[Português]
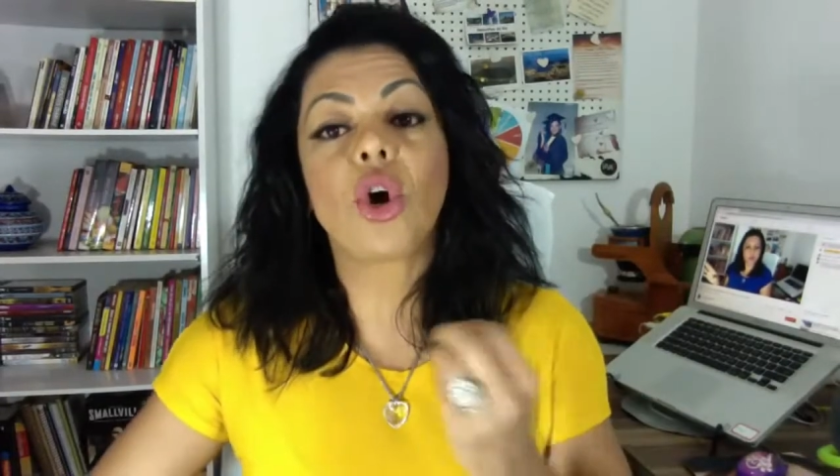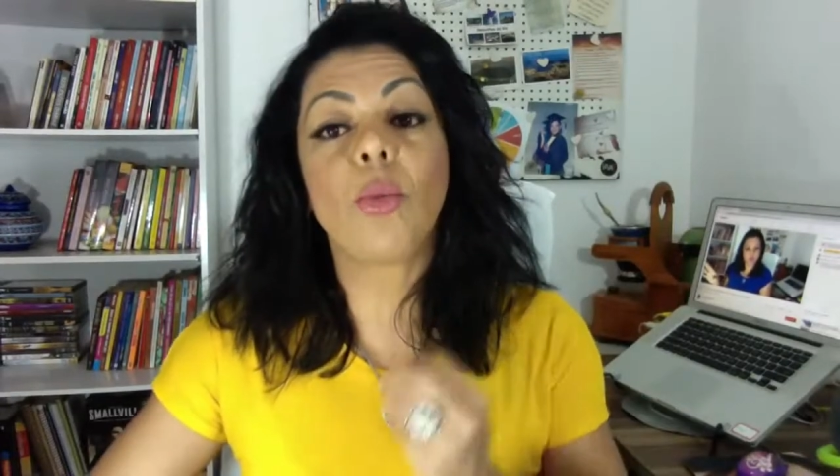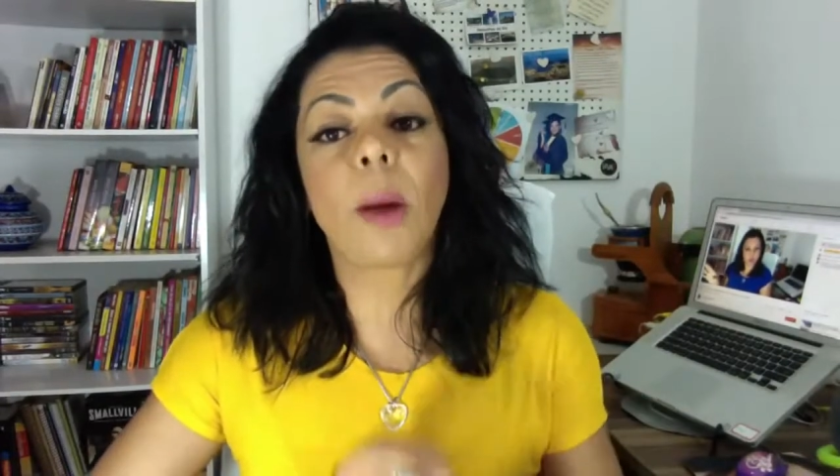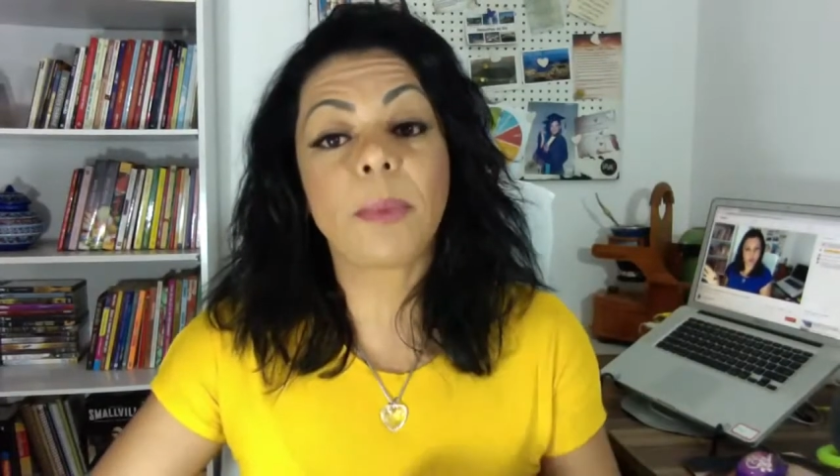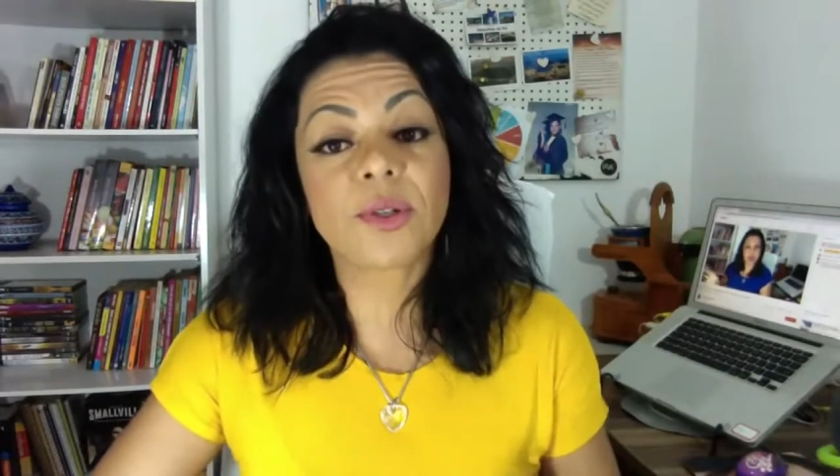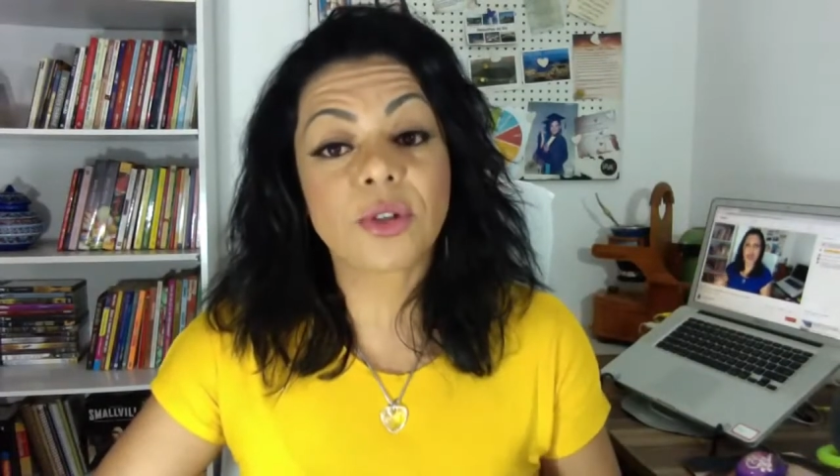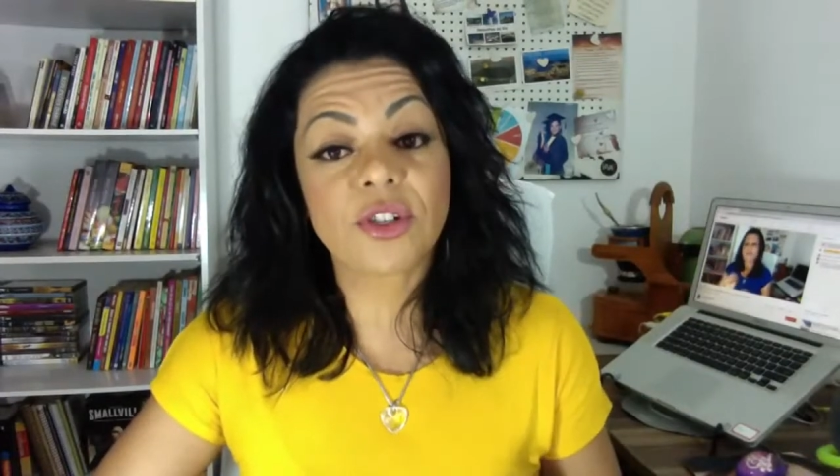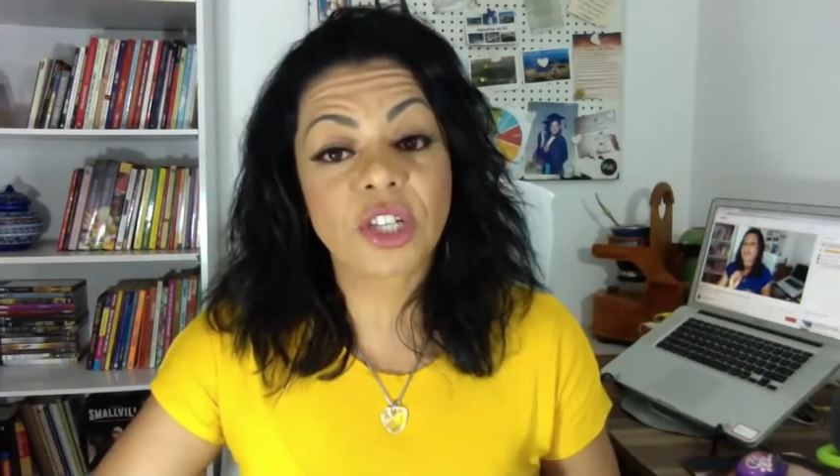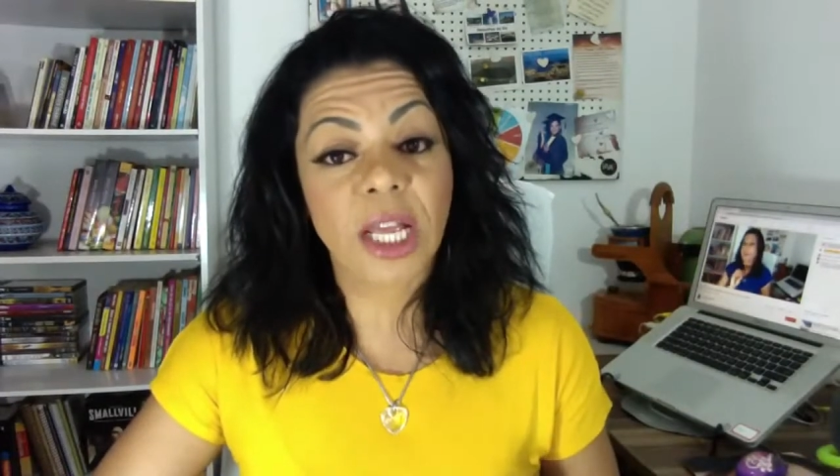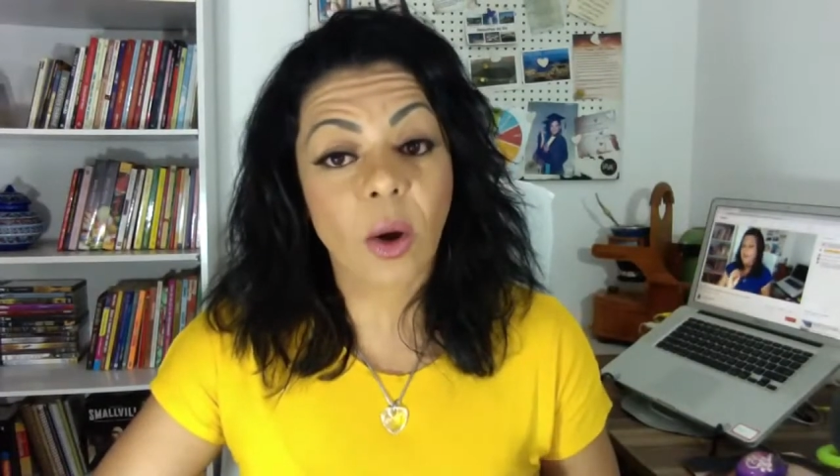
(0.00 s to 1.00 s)
como uma
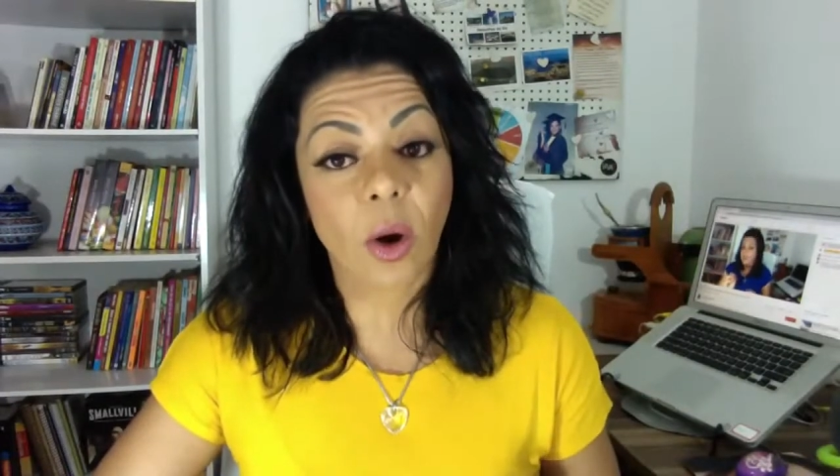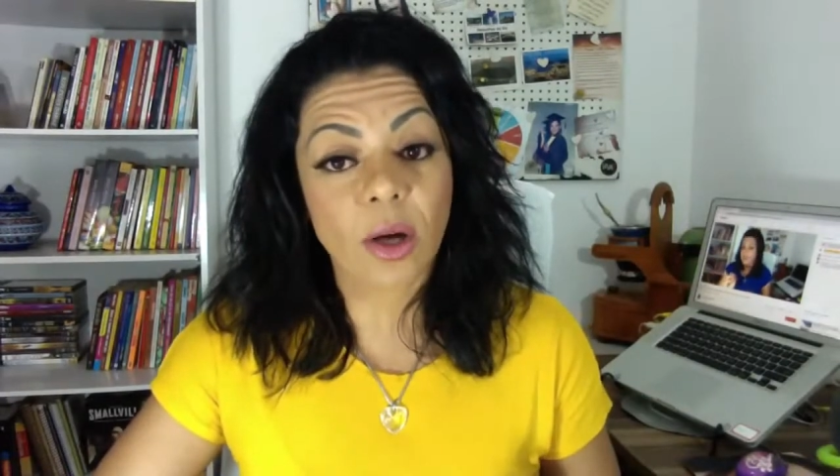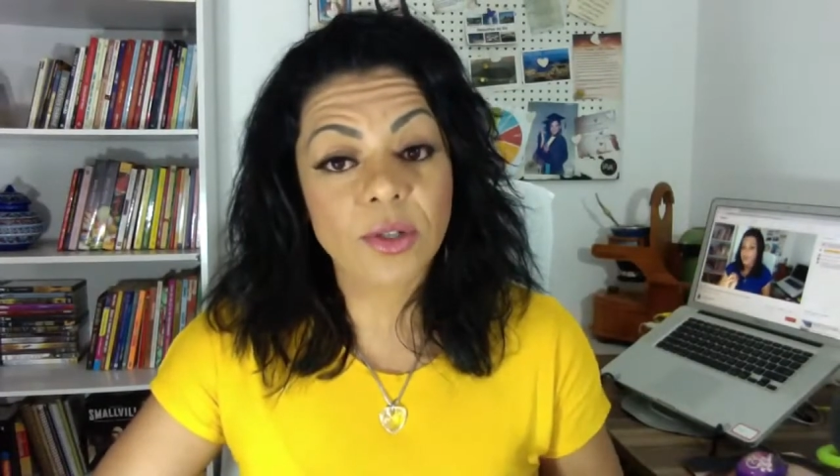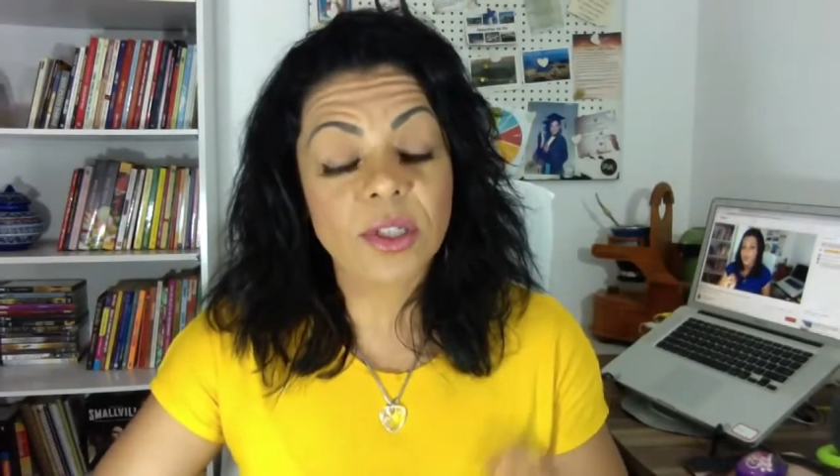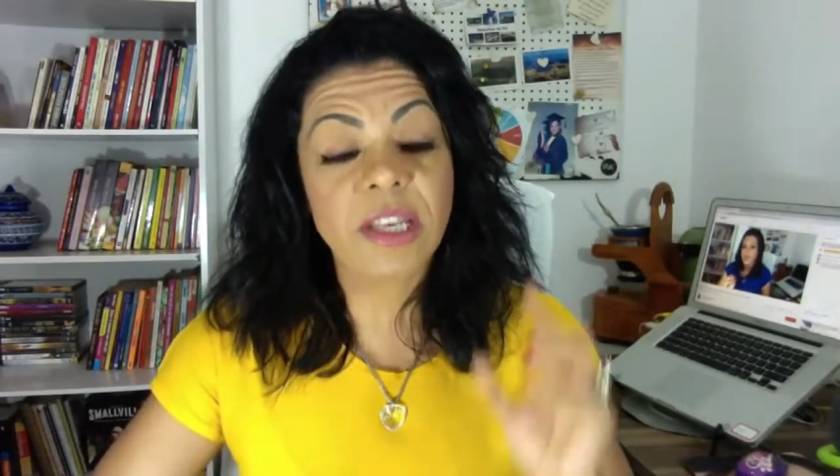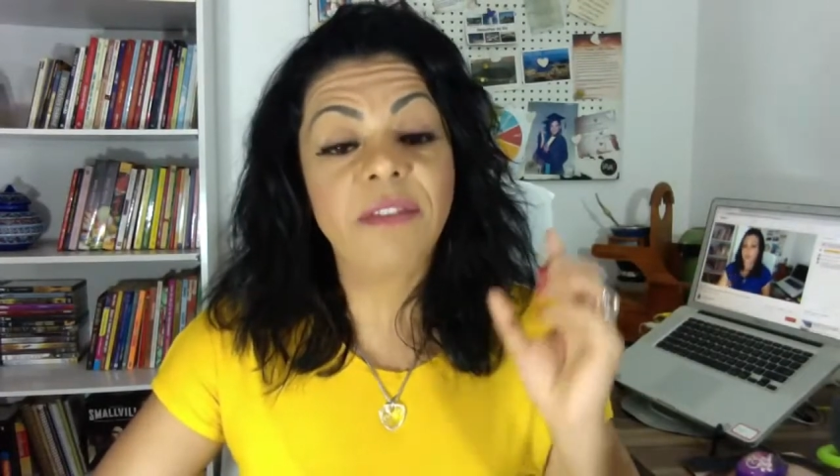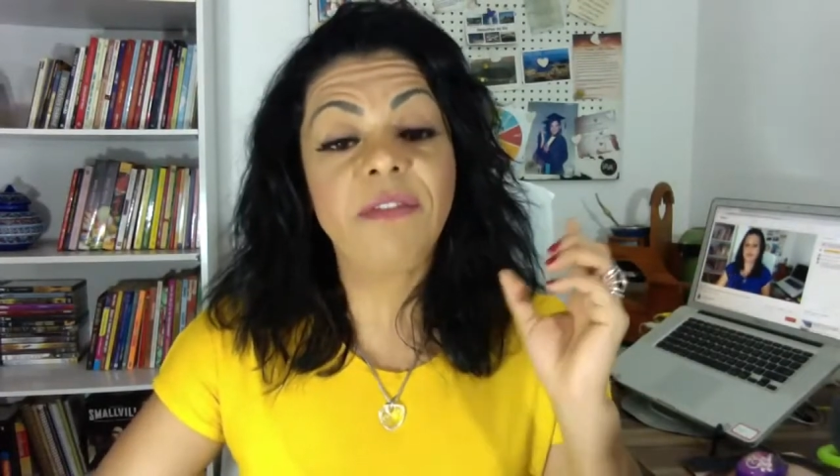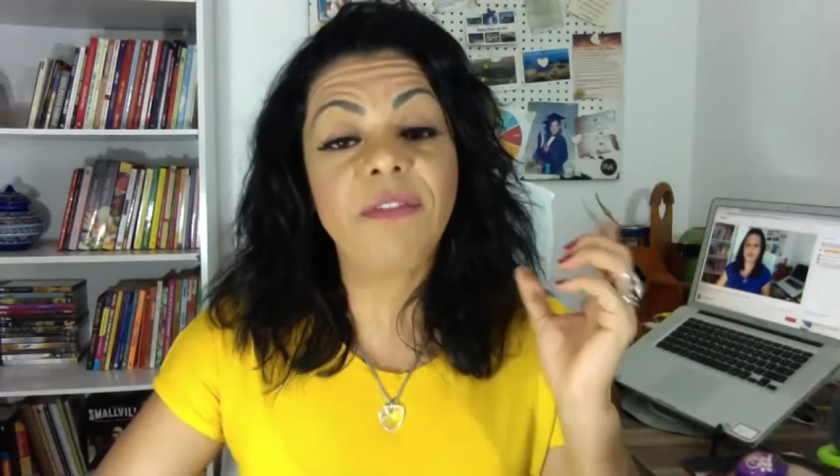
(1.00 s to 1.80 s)
pessoa de negócios que